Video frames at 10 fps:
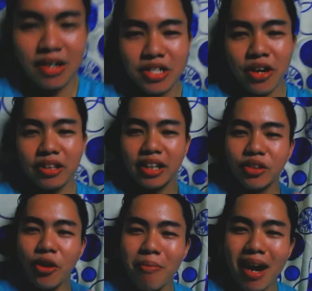So at
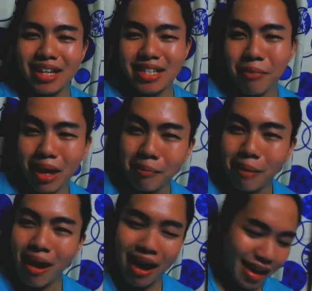ito para sa mga
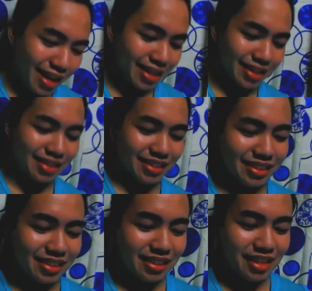babae.
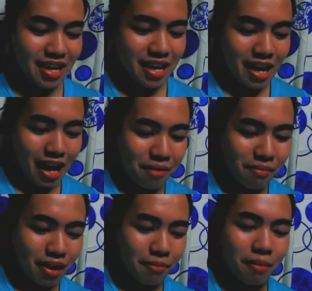Ang
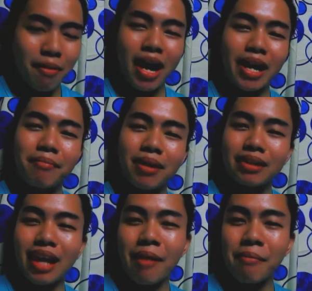mga babae pag
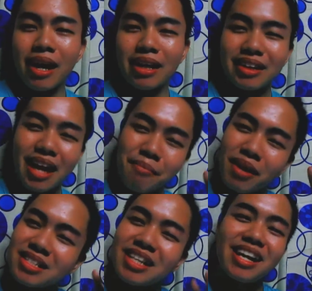tama,
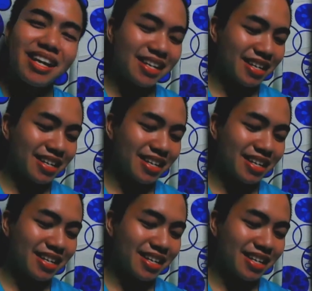tama sila.